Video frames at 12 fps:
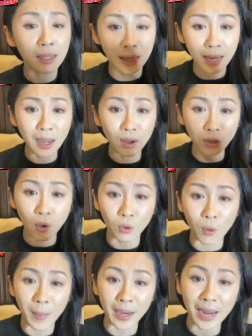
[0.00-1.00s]
แต่เนี่ยเขาต
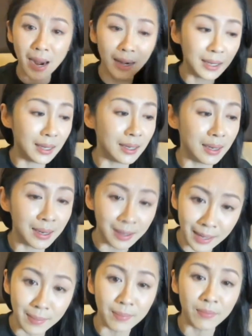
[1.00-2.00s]
กลงไปด้าน
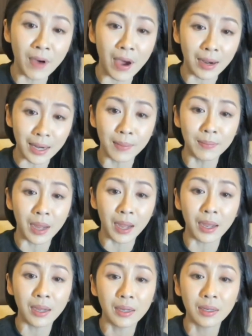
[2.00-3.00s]
ริมฝั่งริมมา